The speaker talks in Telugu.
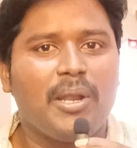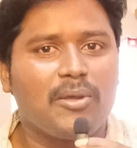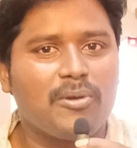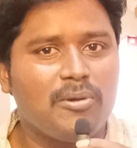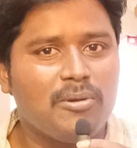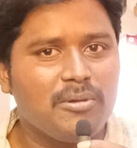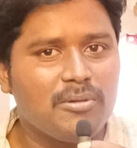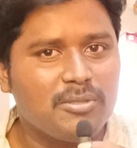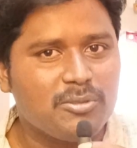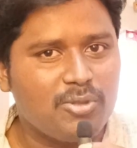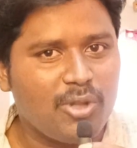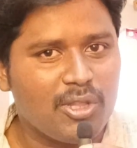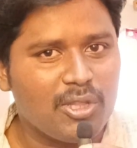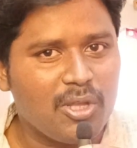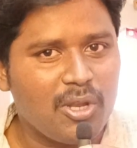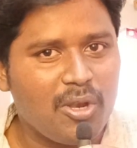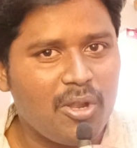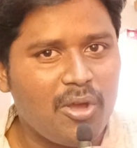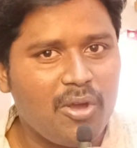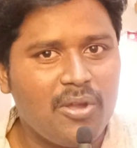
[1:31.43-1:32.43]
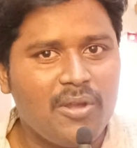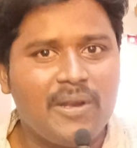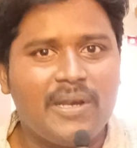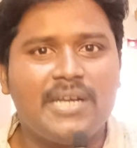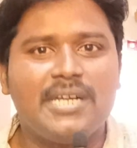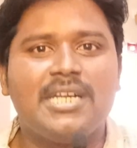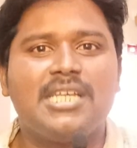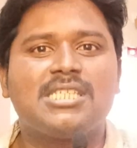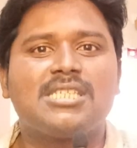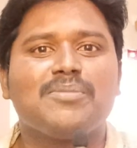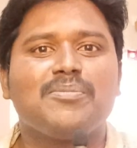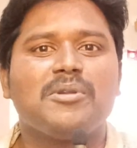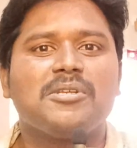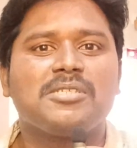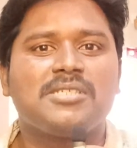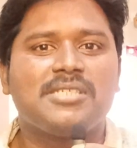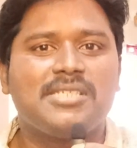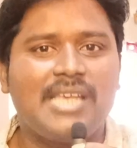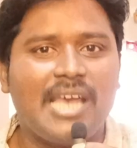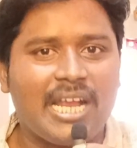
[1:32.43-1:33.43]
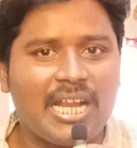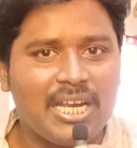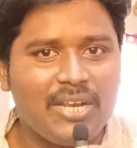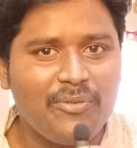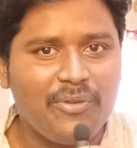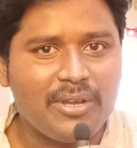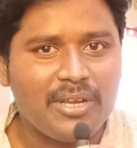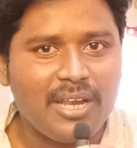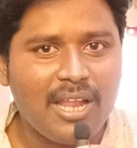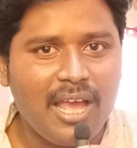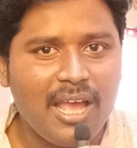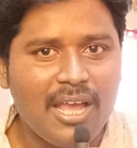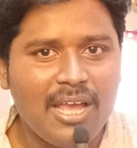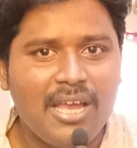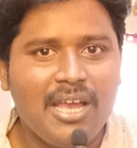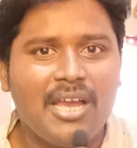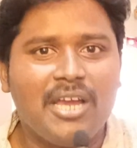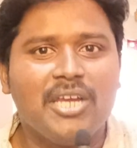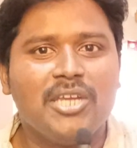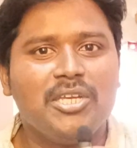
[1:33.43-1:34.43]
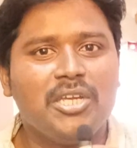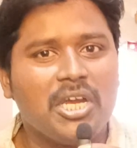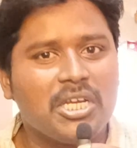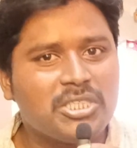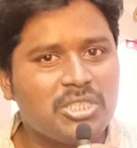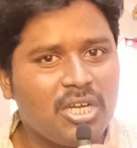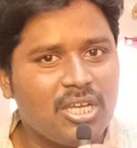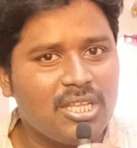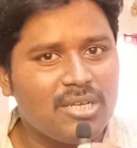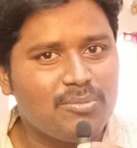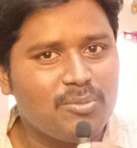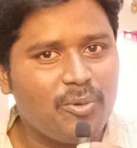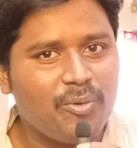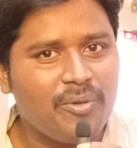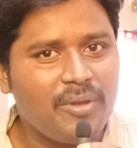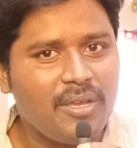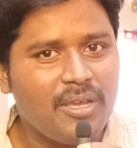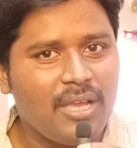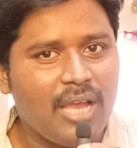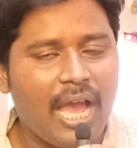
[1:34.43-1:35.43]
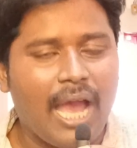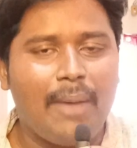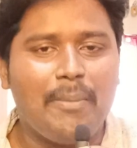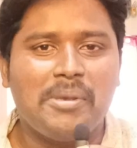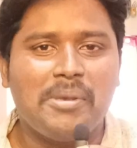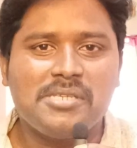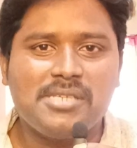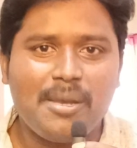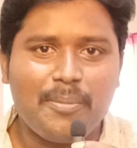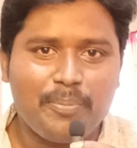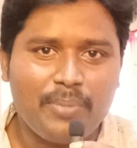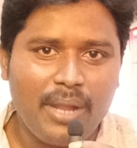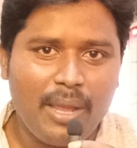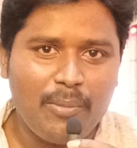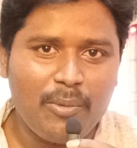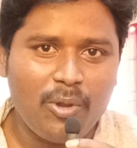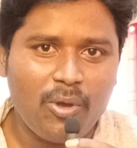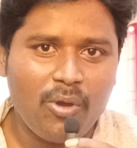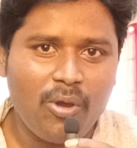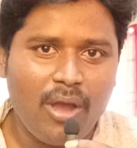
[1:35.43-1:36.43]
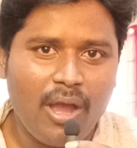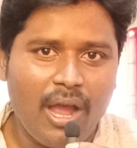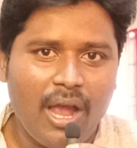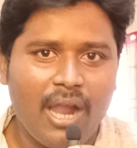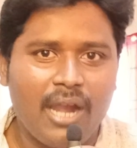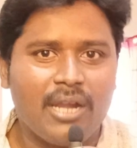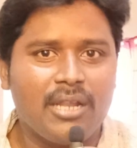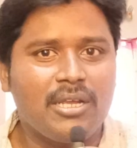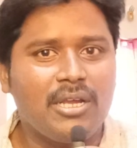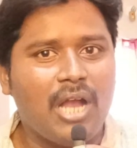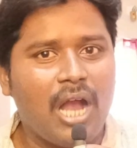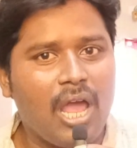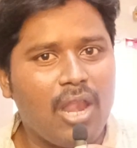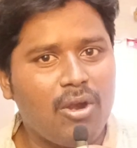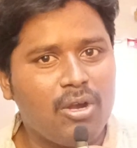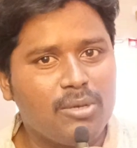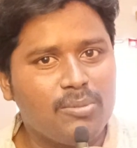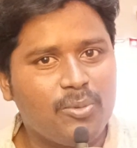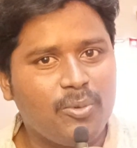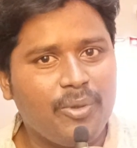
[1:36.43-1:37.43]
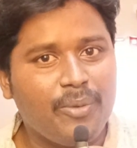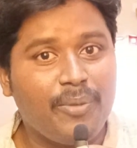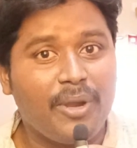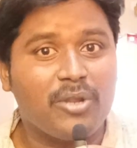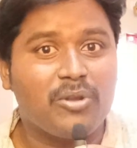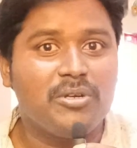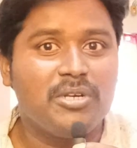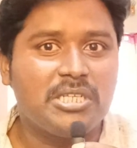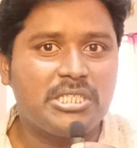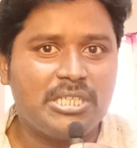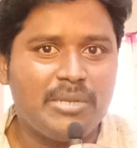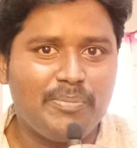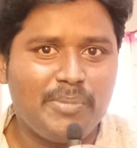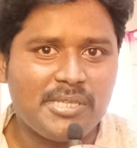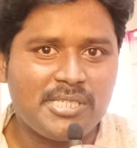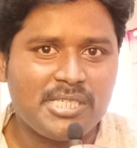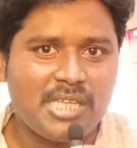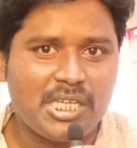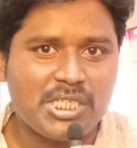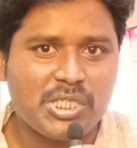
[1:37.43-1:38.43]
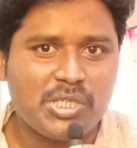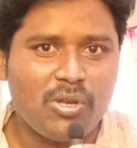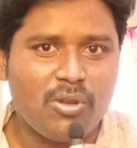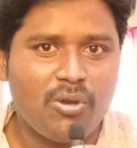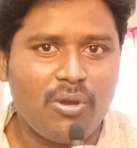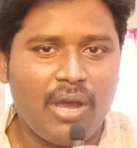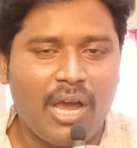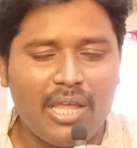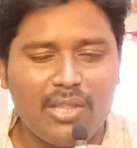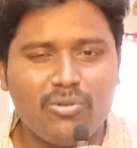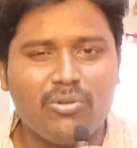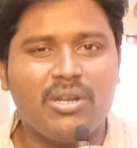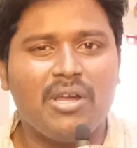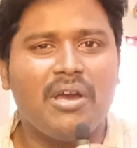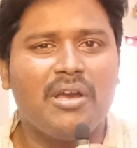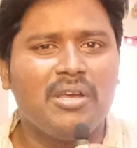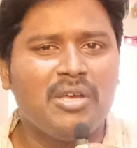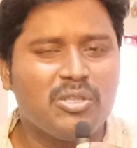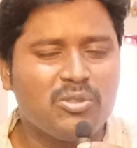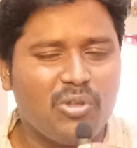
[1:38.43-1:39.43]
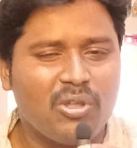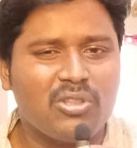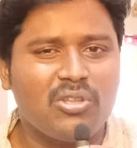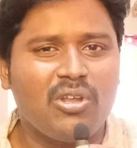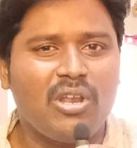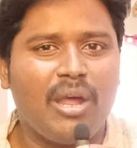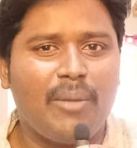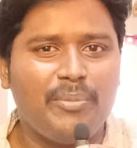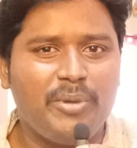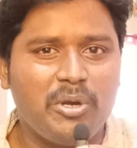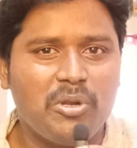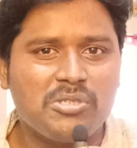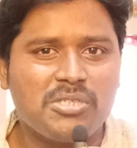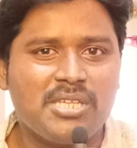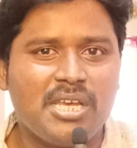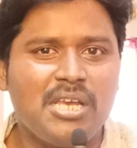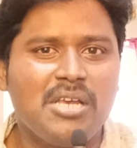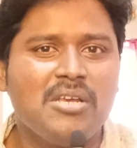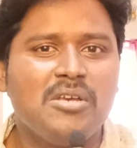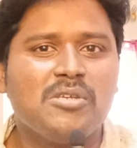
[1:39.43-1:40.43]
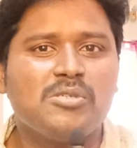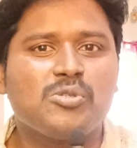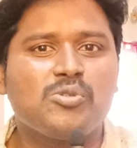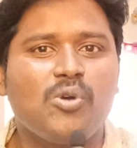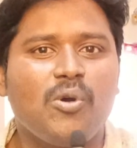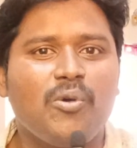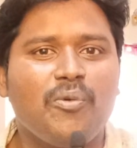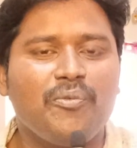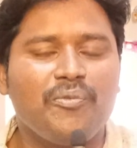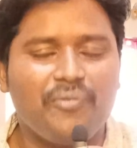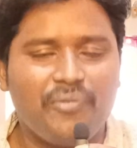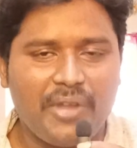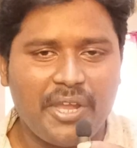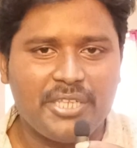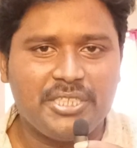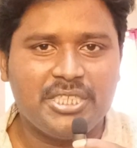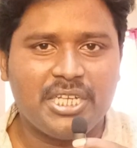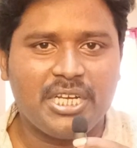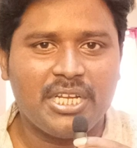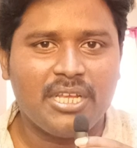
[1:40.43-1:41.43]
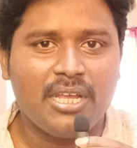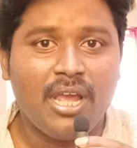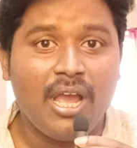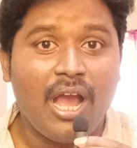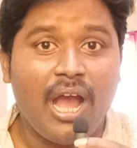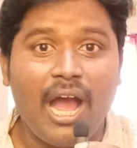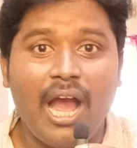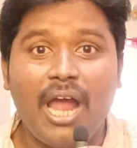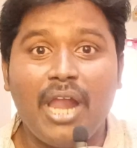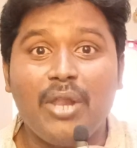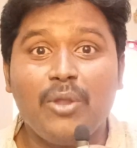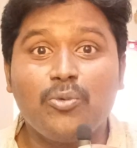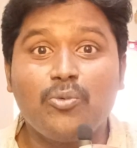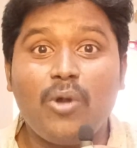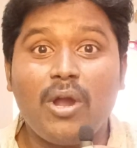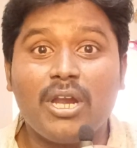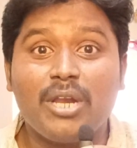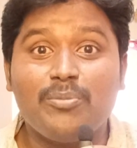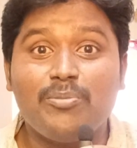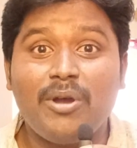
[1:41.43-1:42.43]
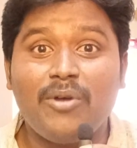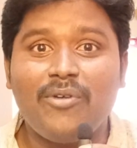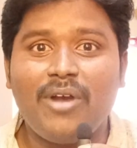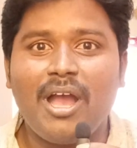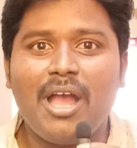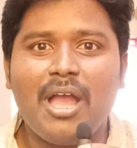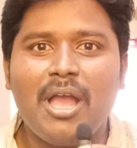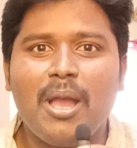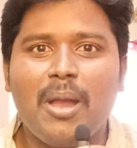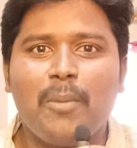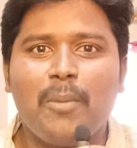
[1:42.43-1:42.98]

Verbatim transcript: మనకు తొందరలో డిసెంబర్ సెకండ్ వీక్న యశోద మూవీ అమెజాన్ ప్రైమ్లో అండ్ గాలోడ్ మూవీ మనకు డిస్నీ ప్లస్ హాస్టల్లో అది కూడా తొందరలో అప్డేట్ వస్తే సో వెయిట్ చేయండి అండ్ ఇంకొకటి మామ